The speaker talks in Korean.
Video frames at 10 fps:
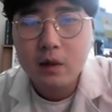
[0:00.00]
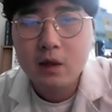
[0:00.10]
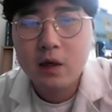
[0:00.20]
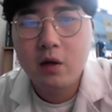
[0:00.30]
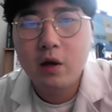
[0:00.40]

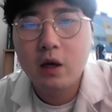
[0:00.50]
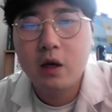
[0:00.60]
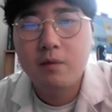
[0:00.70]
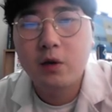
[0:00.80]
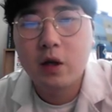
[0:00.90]

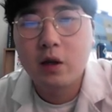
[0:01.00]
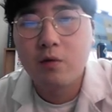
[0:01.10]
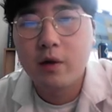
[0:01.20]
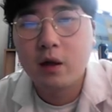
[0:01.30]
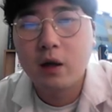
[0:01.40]
자연생태과 비교할 때
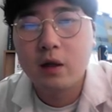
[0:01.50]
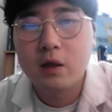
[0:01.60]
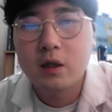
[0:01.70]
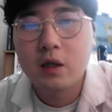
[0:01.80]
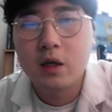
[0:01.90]
농생태계의
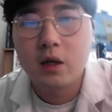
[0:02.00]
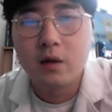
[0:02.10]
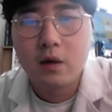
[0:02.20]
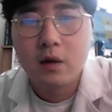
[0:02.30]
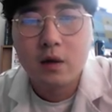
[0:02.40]
특징은
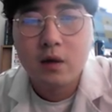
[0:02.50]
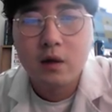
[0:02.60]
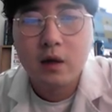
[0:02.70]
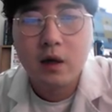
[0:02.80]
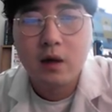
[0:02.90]

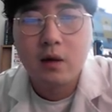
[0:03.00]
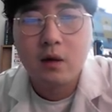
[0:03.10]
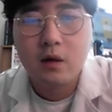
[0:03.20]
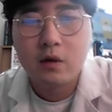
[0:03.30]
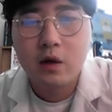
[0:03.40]
네,
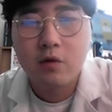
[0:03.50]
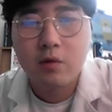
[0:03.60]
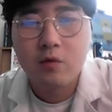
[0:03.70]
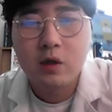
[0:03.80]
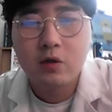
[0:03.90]

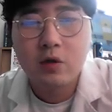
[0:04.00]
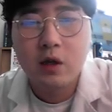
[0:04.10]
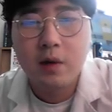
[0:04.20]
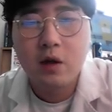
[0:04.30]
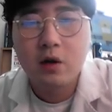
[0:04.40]
영양물질 순환이
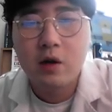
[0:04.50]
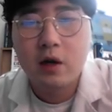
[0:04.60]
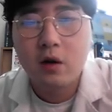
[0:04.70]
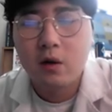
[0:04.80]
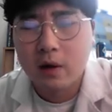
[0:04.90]

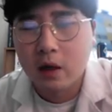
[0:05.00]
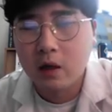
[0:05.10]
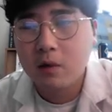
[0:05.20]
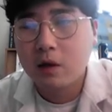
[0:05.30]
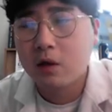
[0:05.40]
폐쇄적일까요? 아닙니다.